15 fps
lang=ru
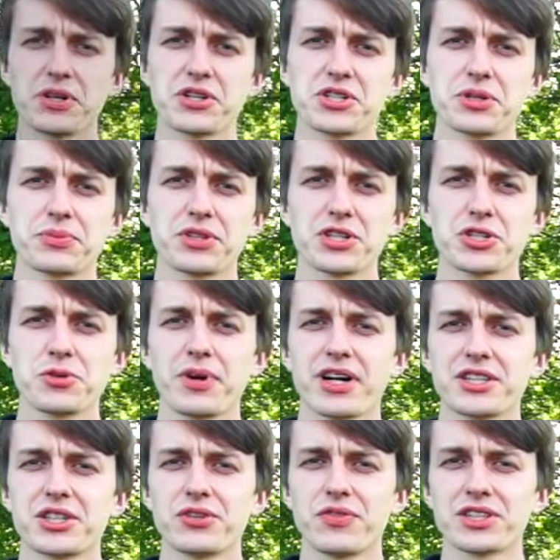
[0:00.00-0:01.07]
прежде чем мы начнем,
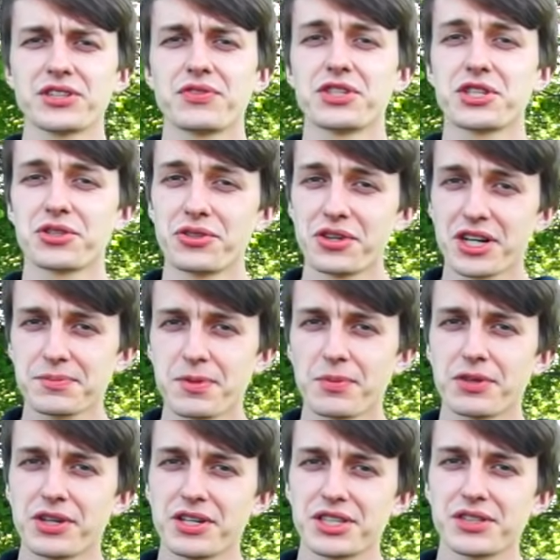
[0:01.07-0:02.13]
хотел вас в очередной раз
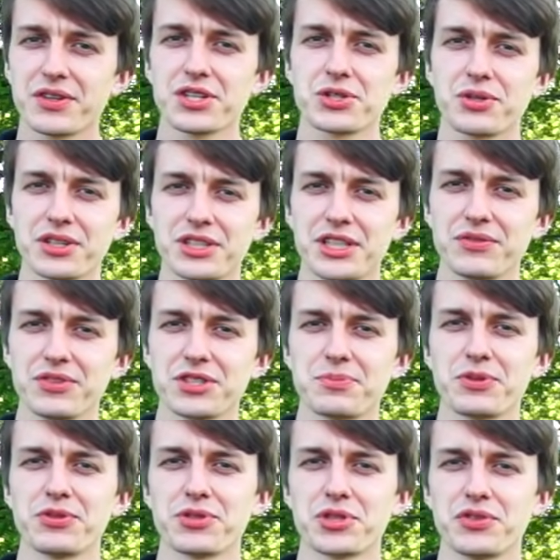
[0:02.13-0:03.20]
поблагодарить за вашу активность
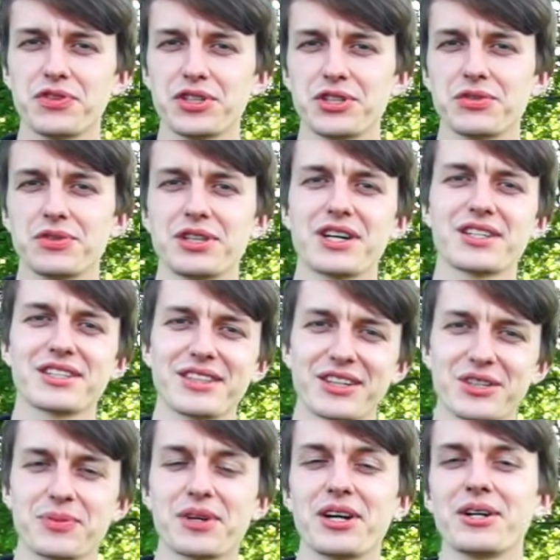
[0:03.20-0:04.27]
в предыдущем видео. Вы, как
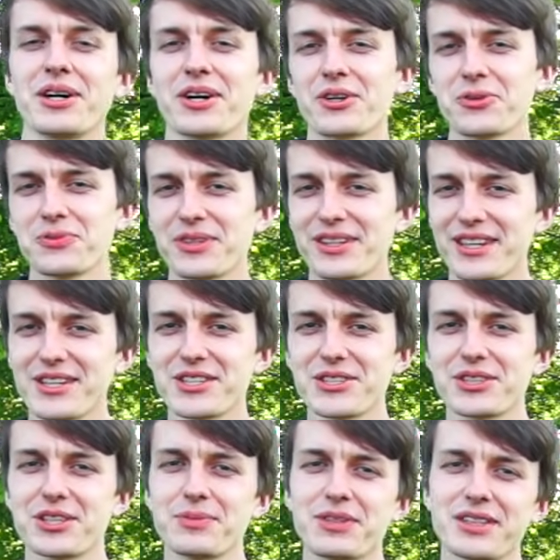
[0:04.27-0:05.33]
всегда, набрали огромное
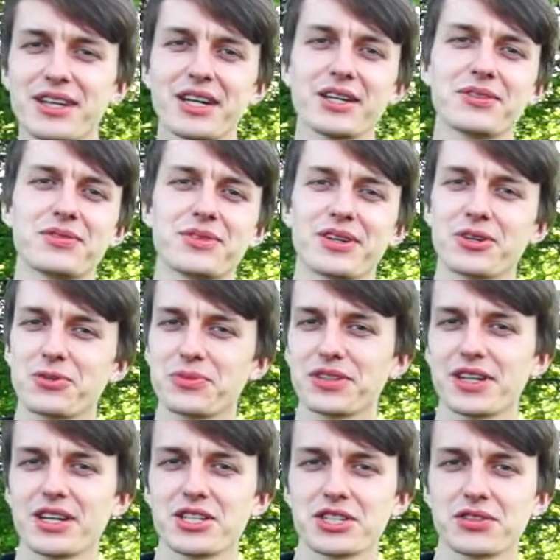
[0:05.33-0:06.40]
количество комментариев,
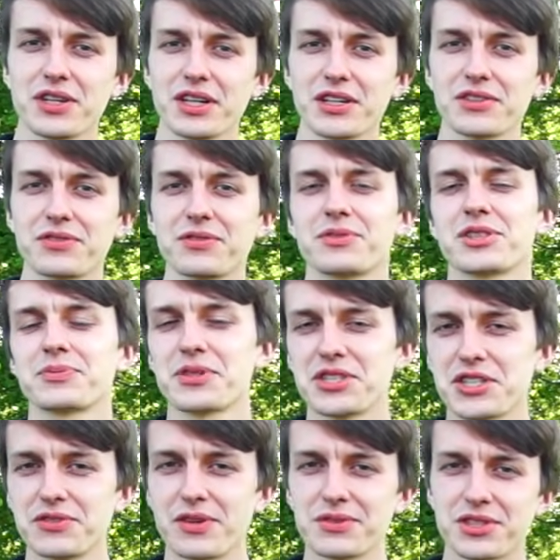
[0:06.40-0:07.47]
огромное количество лайков.
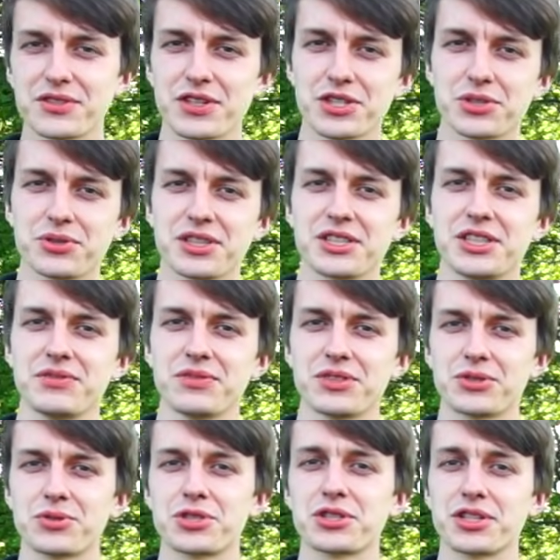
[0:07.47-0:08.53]
Спасибо вам за вашу
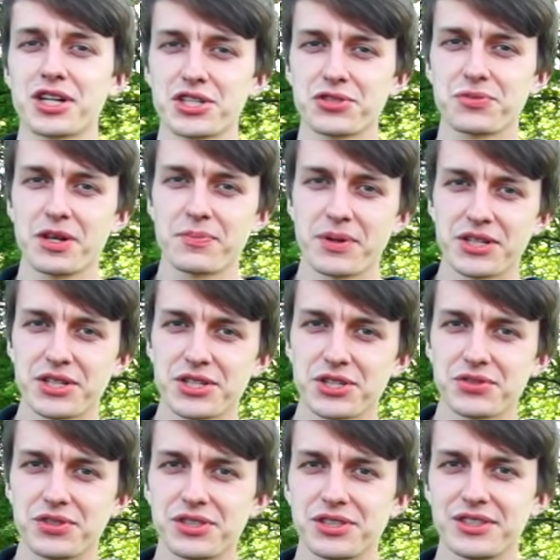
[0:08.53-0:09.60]
активность. Очень рад, что меня
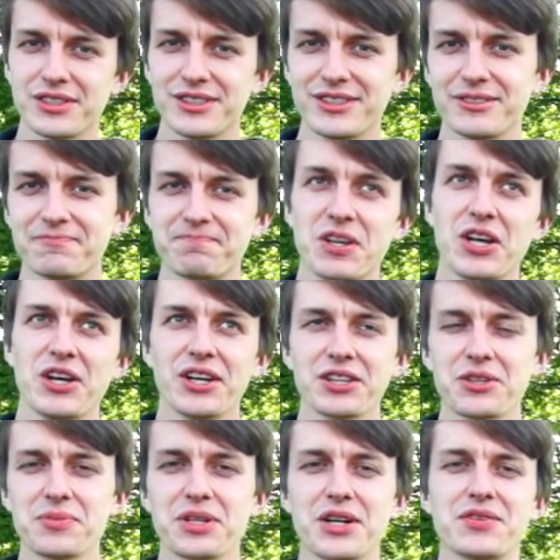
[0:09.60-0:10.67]
поддерживаете, и
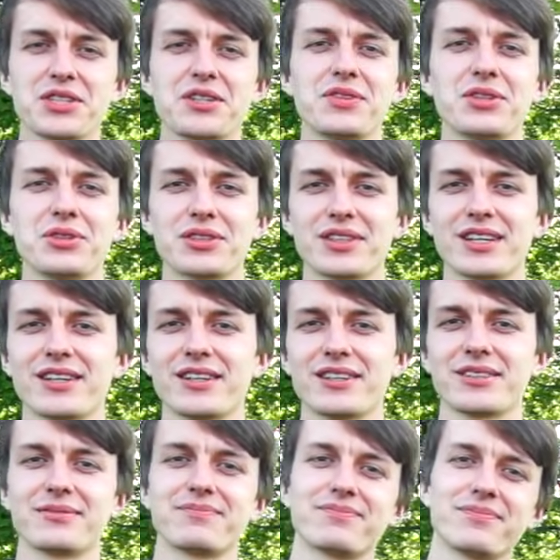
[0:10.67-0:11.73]
это меня мотивирует
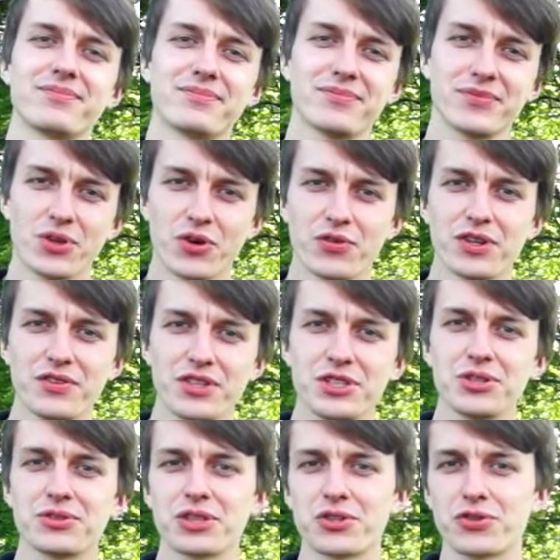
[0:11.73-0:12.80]
на новые
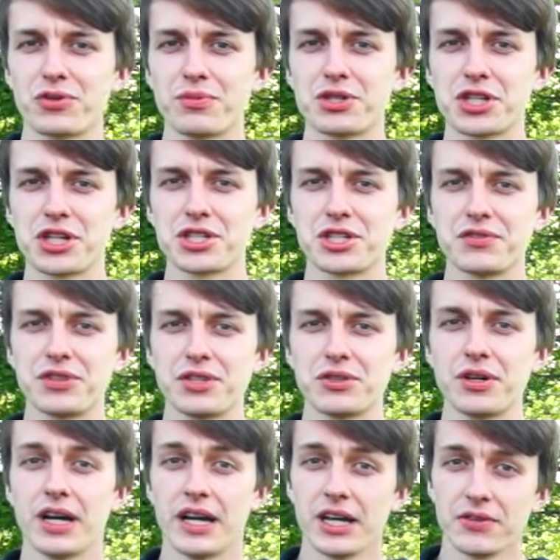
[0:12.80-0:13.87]
видео, на новое обучающее
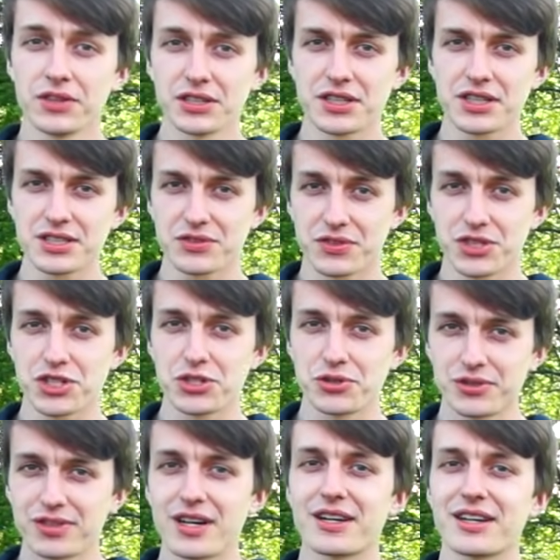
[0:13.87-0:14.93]
видео. И в этот раз вас
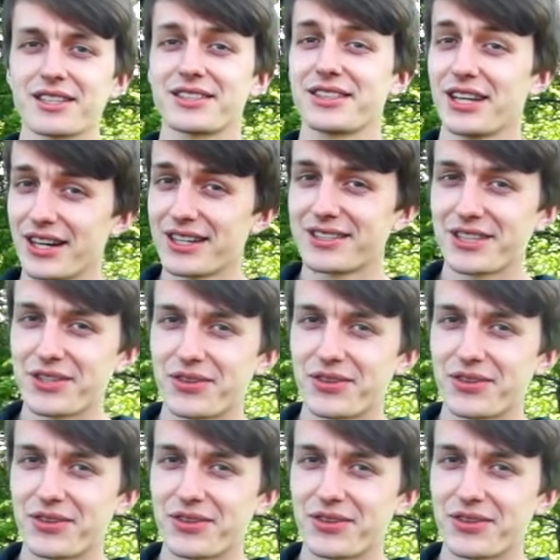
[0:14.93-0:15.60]
ждет как раз KPS